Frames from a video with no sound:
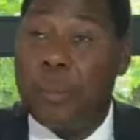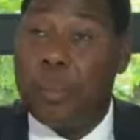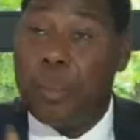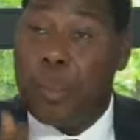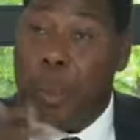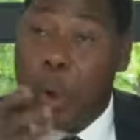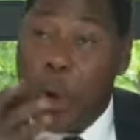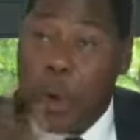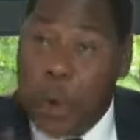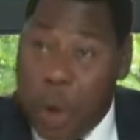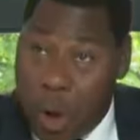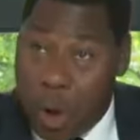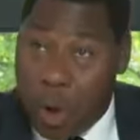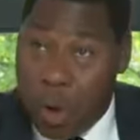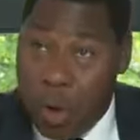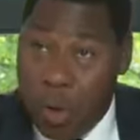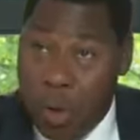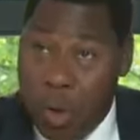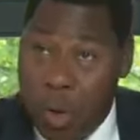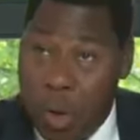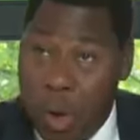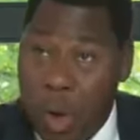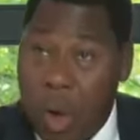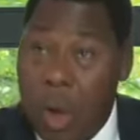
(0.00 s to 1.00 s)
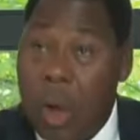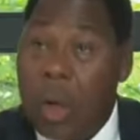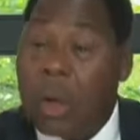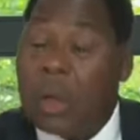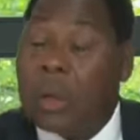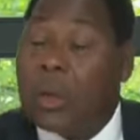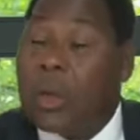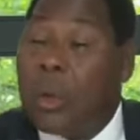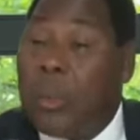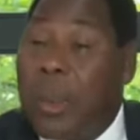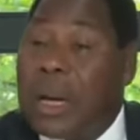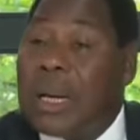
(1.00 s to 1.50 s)
plus d'un
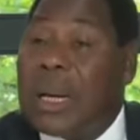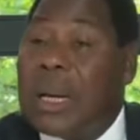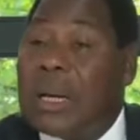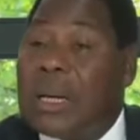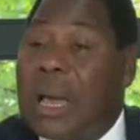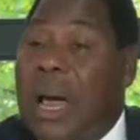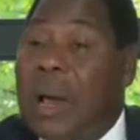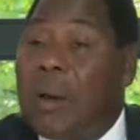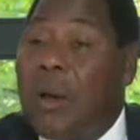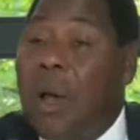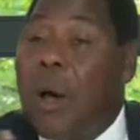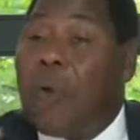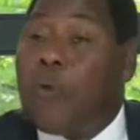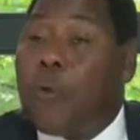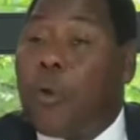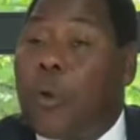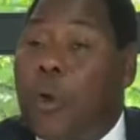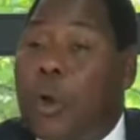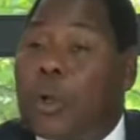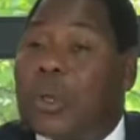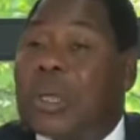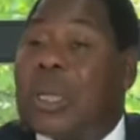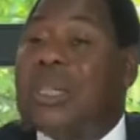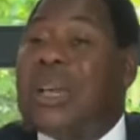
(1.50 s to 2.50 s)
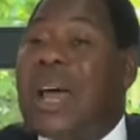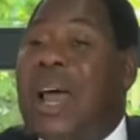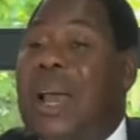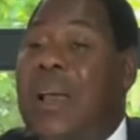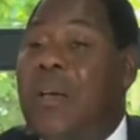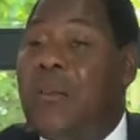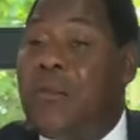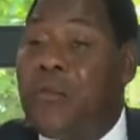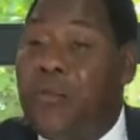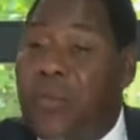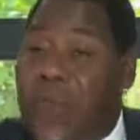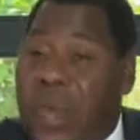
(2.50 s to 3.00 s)
de manière dans leur volonté
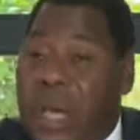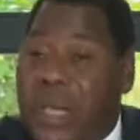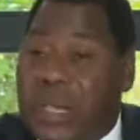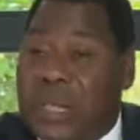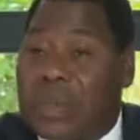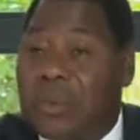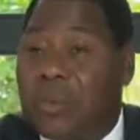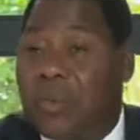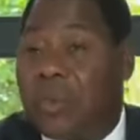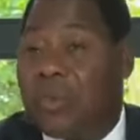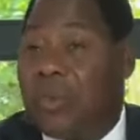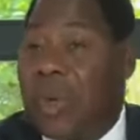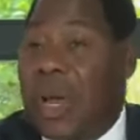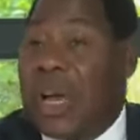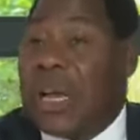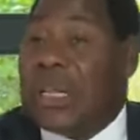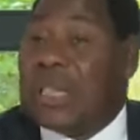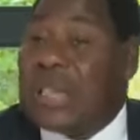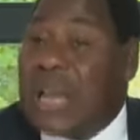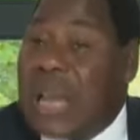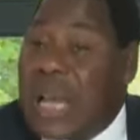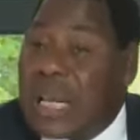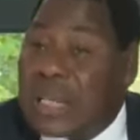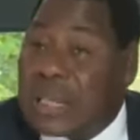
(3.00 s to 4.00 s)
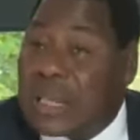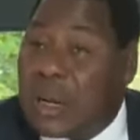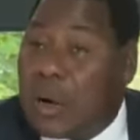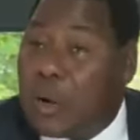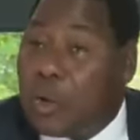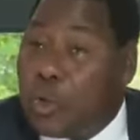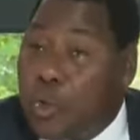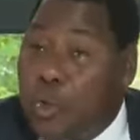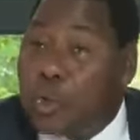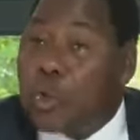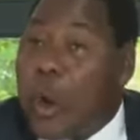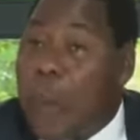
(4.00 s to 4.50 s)
d'aller vite vers les élections.
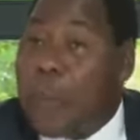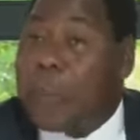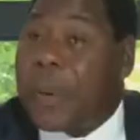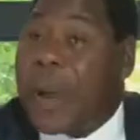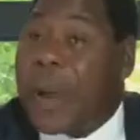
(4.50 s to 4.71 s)
Nous sommes